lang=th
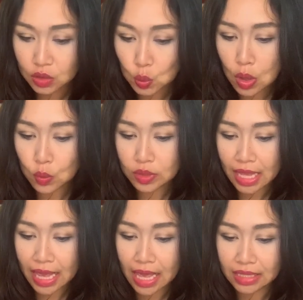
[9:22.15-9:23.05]
ตัวคุณ
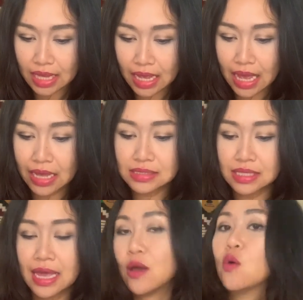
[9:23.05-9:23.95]
เองนะคะ
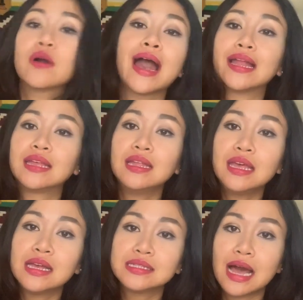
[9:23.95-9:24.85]
จะได้โอกาสที่
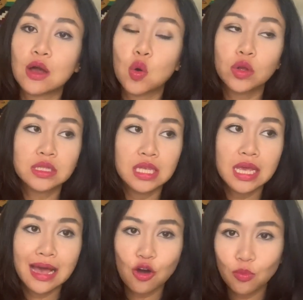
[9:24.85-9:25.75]
ดีจากคน
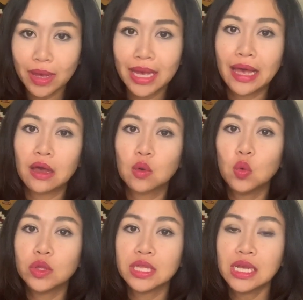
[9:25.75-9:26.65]
ที่เข้ามาหา
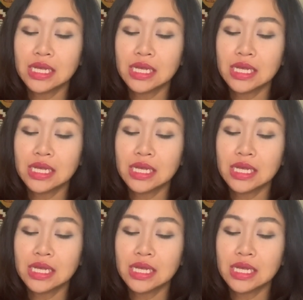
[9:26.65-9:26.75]
คุณ